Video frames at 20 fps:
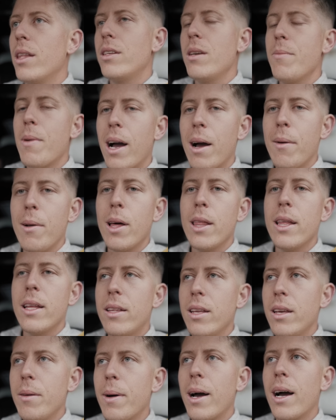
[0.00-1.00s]
Si sí me ha hablado de
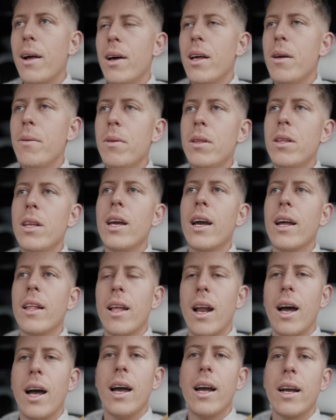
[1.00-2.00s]
ti, me ha hablado de ti, que,
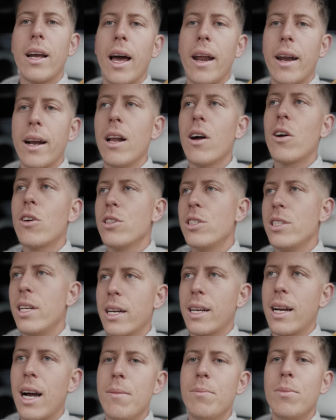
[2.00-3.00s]
trae, que arreglas cosas en
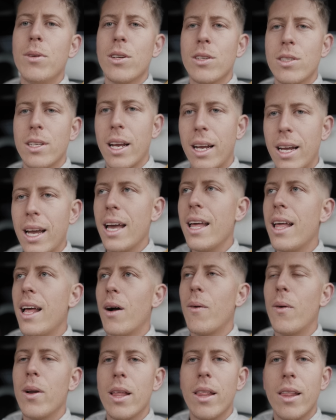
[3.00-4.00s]
el campo, no sé qué, de
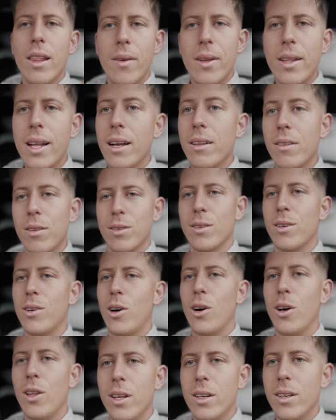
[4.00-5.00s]
la Guardia Civil. No
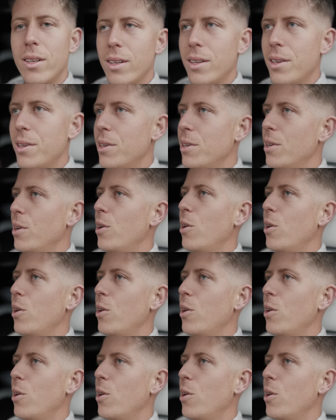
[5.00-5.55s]
sé, a lo mejor no es.